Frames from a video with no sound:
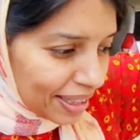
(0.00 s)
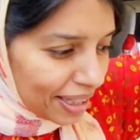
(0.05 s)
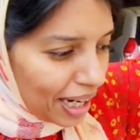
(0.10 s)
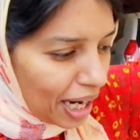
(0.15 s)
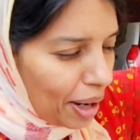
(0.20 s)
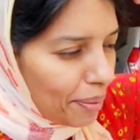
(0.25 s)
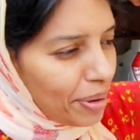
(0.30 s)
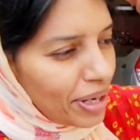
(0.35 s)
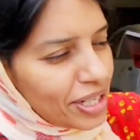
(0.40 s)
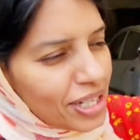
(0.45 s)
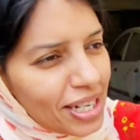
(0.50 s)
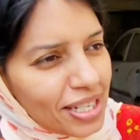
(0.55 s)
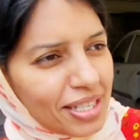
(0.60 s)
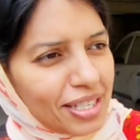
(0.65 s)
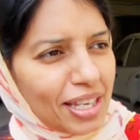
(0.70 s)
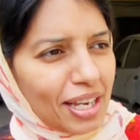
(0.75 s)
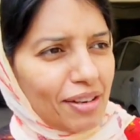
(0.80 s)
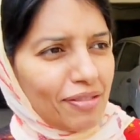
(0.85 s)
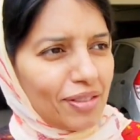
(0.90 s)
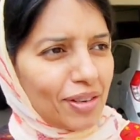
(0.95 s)
हमेशा
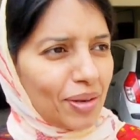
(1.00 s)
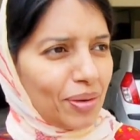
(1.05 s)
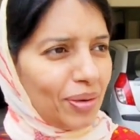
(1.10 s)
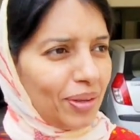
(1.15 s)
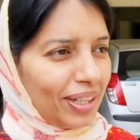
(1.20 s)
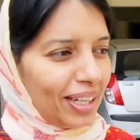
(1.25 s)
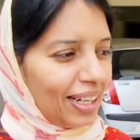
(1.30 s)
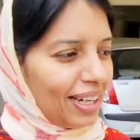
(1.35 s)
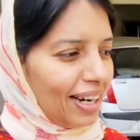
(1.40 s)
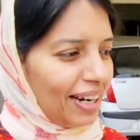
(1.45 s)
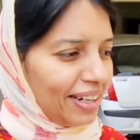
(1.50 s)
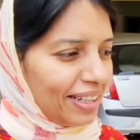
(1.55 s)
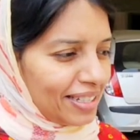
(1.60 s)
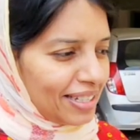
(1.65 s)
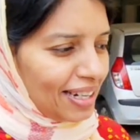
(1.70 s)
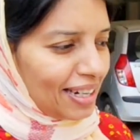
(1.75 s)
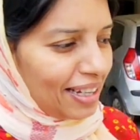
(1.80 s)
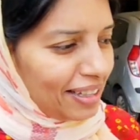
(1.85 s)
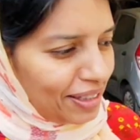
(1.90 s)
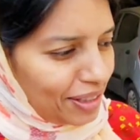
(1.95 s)
सेफ रहो ये गाड़ी
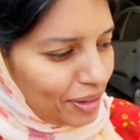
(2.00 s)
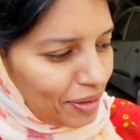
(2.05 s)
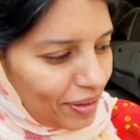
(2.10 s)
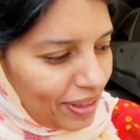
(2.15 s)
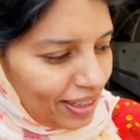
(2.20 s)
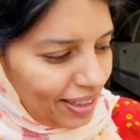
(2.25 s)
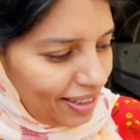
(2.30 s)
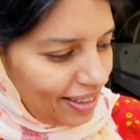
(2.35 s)
चलाते हुए